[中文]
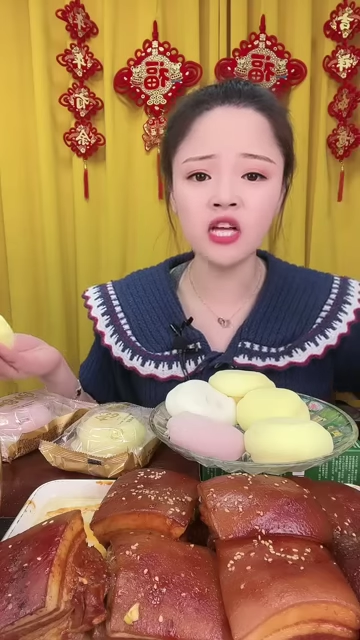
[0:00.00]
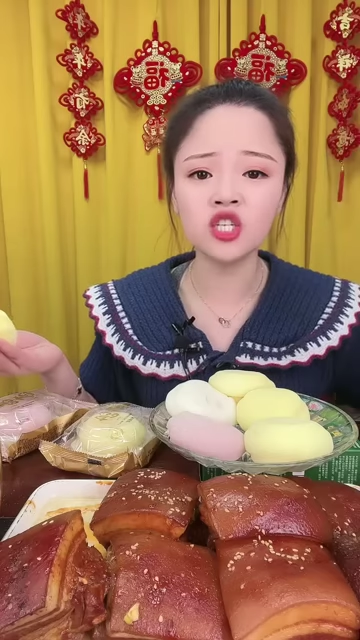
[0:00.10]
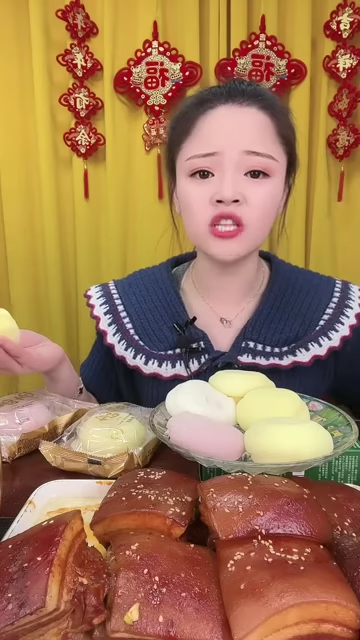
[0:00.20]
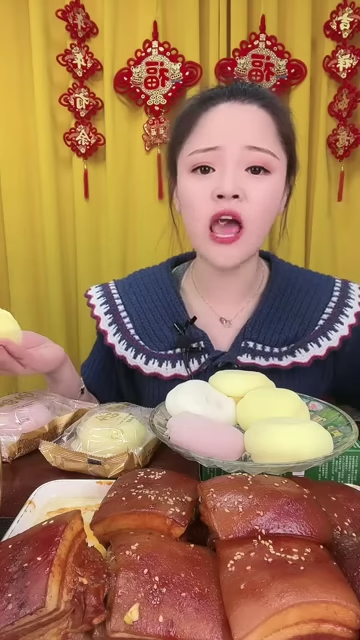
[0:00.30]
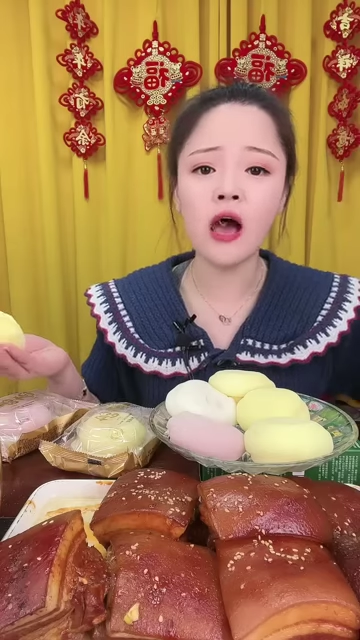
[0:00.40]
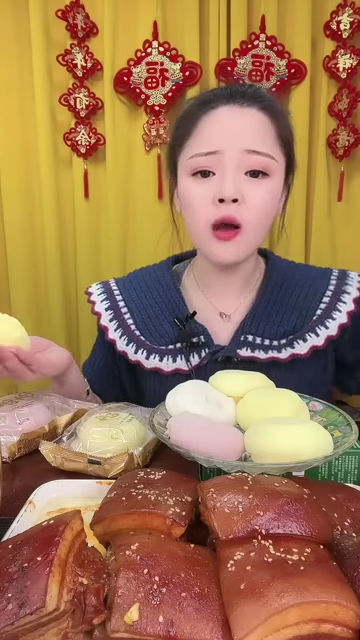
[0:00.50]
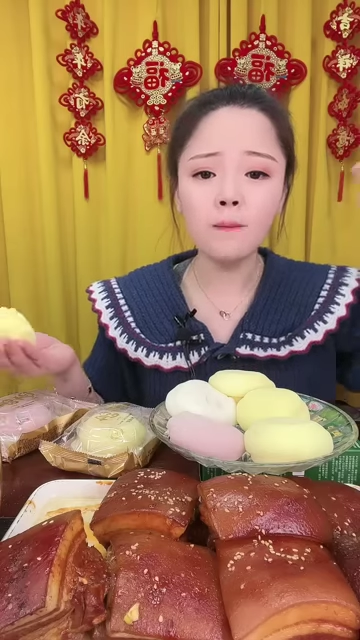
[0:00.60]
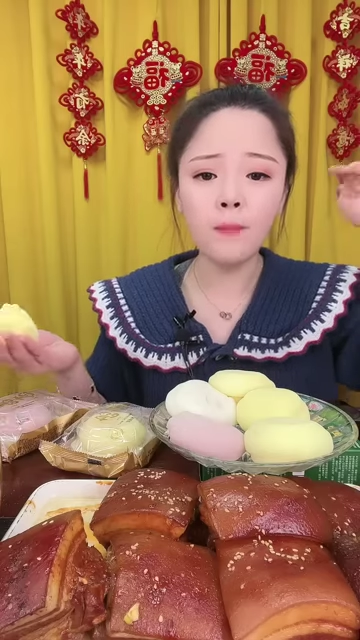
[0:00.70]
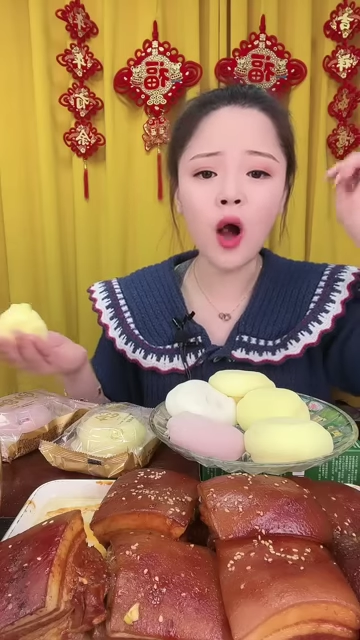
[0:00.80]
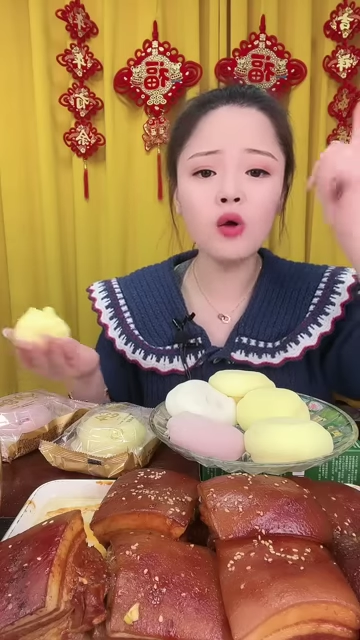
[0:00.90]
单之内。
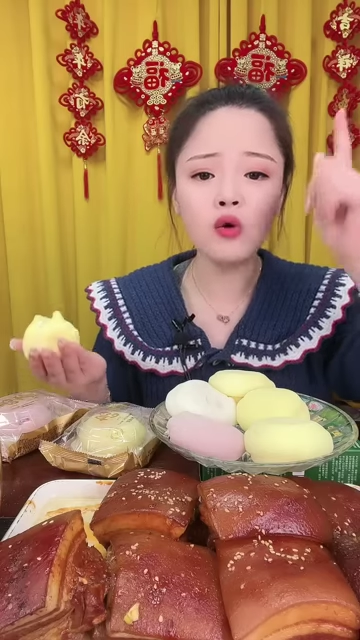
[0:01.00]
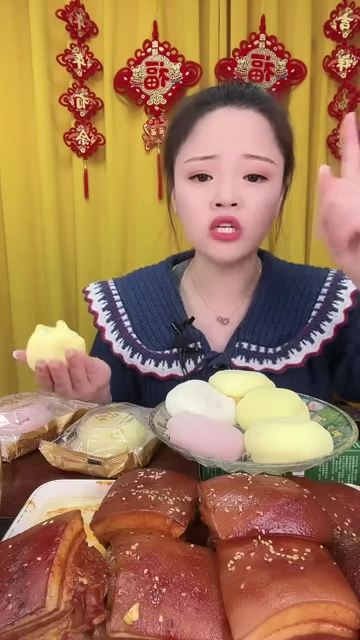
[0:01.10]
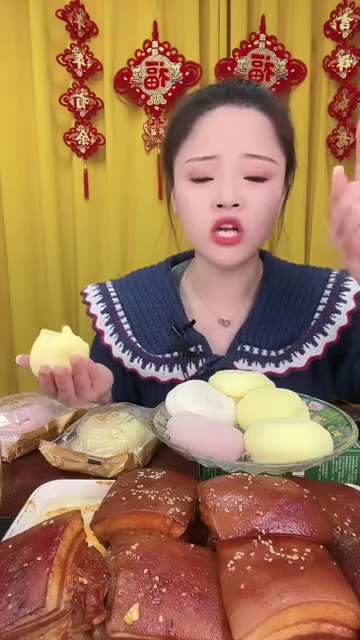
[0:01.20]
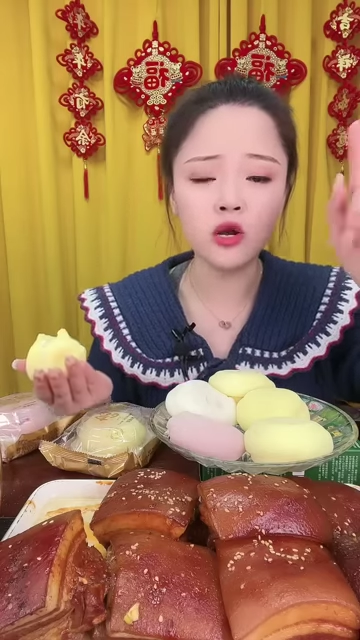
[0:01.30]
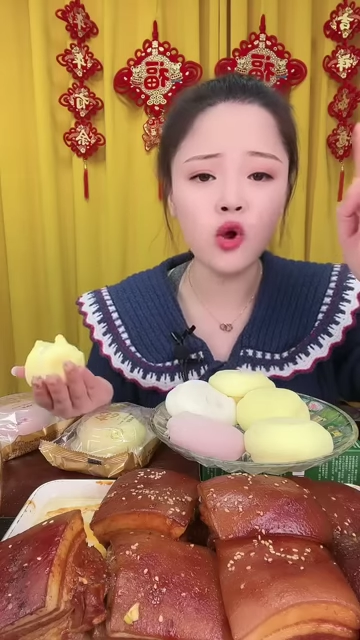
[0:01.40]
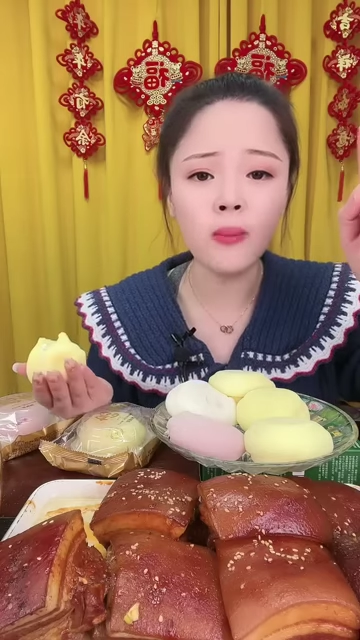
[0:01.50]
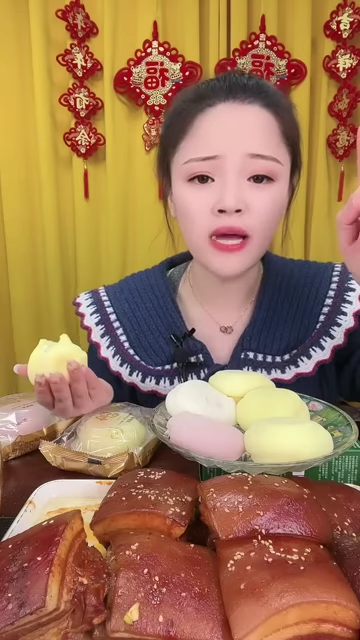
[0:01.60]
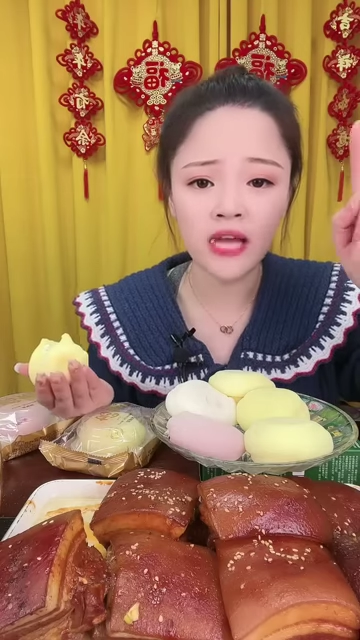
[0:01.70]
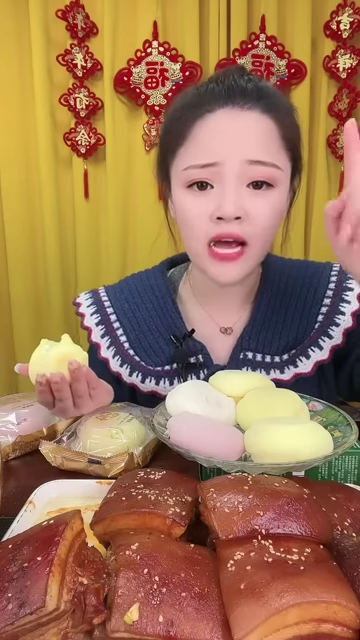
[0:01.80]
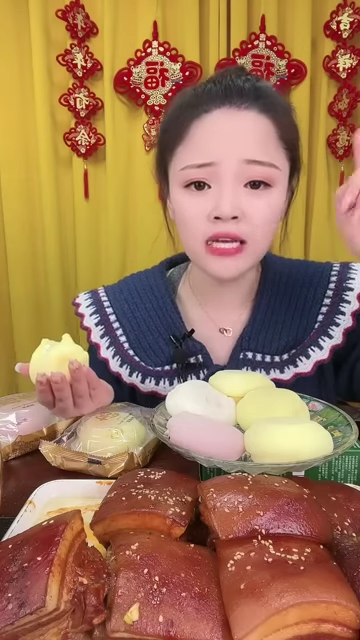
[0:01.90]
包括这
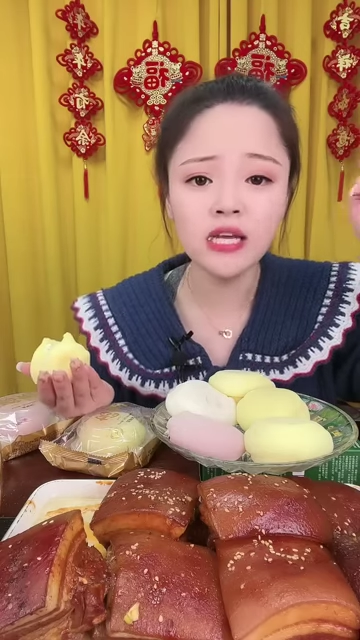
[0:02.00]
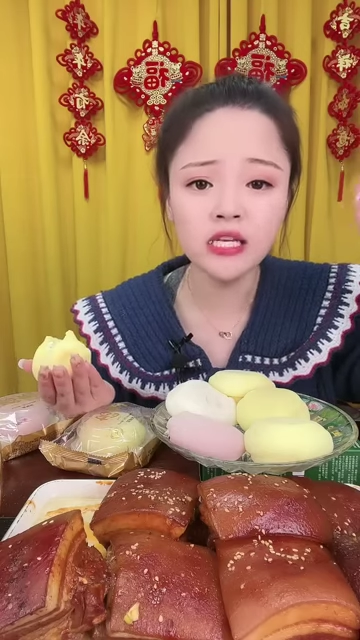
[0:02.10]
600单，